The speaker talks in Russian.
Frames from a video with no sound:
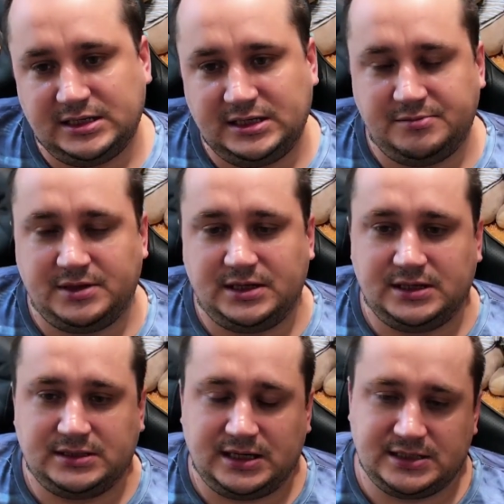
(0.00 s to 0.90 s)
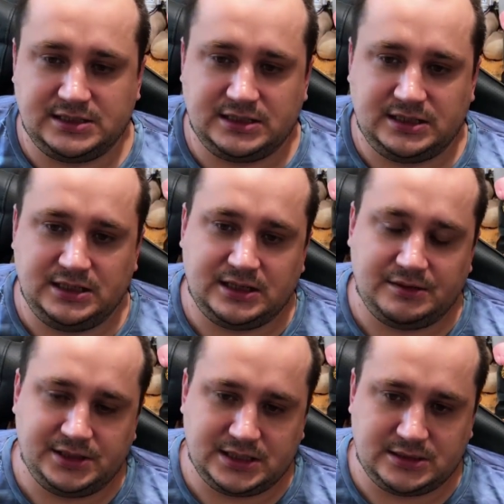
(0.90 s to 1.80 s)
либо тактики и
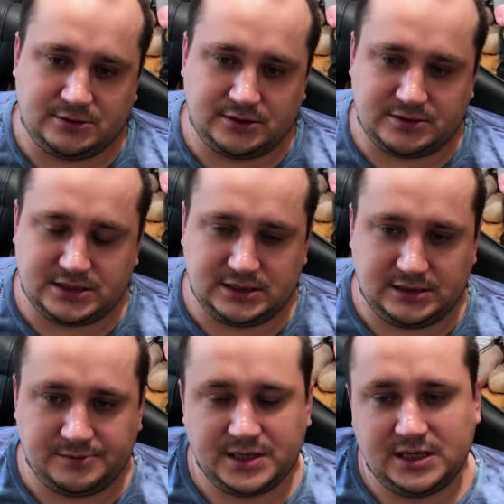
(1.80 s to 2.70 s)
комбинационного стиля.